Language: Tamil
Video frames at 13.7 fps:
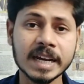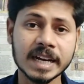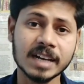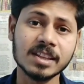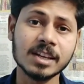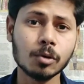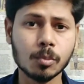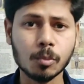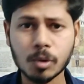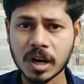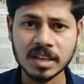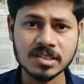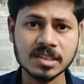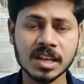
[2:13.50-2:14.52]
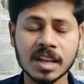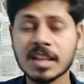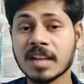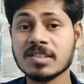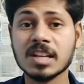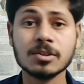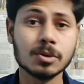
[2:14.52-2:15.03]
கிட்டத்தட்ட ஒரு மூன்று லட்சத்துலேருந்து
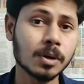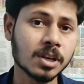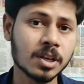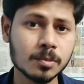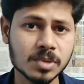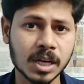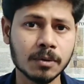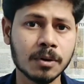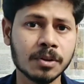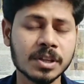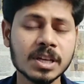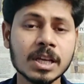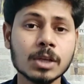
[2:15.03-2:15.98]
அஞ்சு லட்ச ரூபா வரைக்கும் செலவாகுது